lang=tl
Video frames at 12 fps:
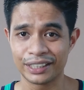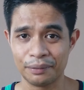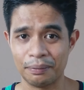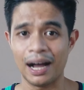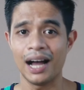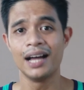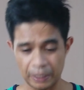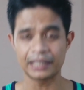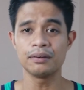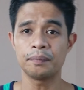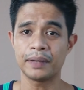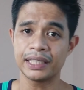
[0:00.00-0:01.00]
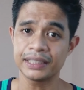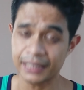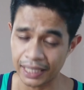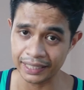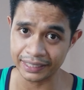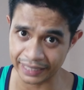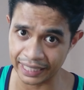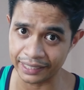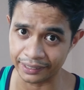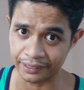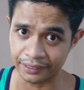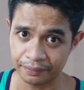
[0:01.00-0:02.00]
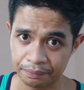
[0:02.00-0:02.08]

'di ba? Pwede mo pa rin siyang i-train.